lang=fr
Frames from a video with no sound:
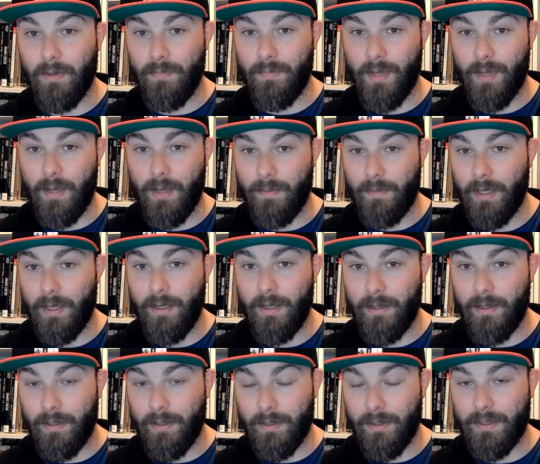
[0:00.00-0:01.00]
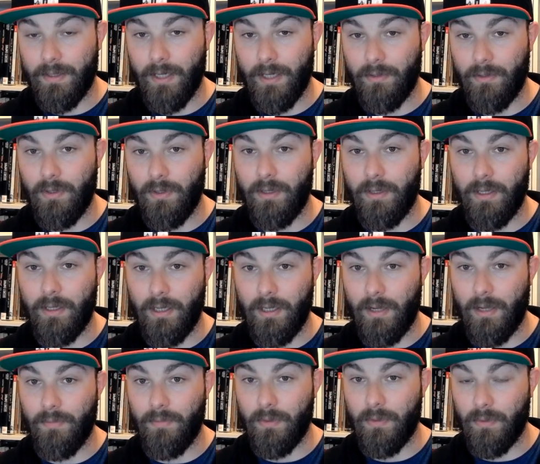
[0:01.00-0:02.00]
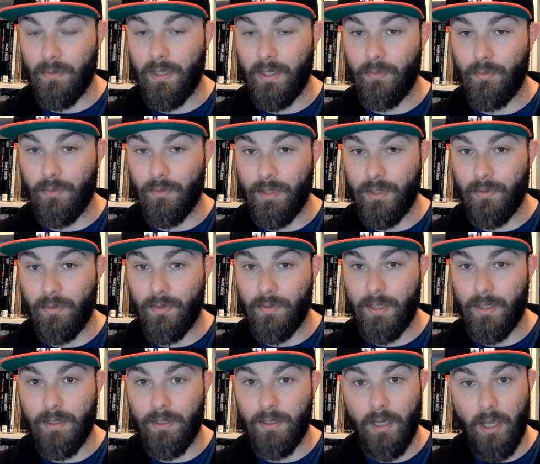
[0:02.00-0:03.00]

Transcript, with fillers: mais après euh, Snyder il a fait de très bons titres aussi.